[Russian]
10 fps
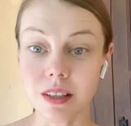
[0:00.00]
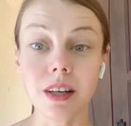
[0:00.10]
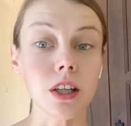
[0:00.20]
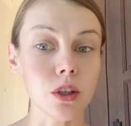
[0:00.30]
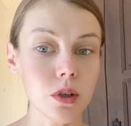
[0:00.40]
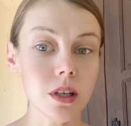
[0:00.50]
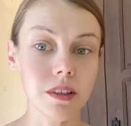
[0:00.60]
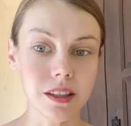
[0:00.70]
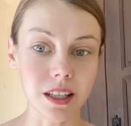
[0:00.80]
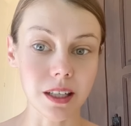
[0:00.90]
которые
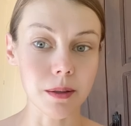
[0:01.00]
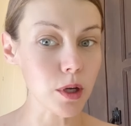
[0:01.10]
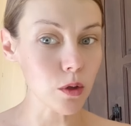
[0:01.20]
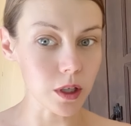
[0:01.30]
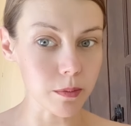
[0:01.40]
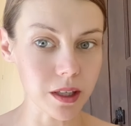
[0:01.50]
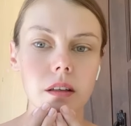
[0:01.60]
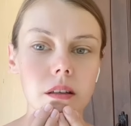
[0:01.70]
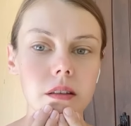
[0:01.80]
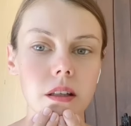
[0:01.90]
видны при улыбке.
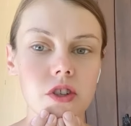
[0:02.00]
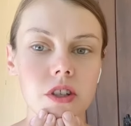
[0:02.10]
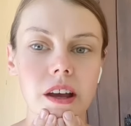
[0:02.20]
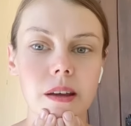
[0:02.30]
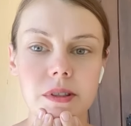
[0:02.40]
Начинаем с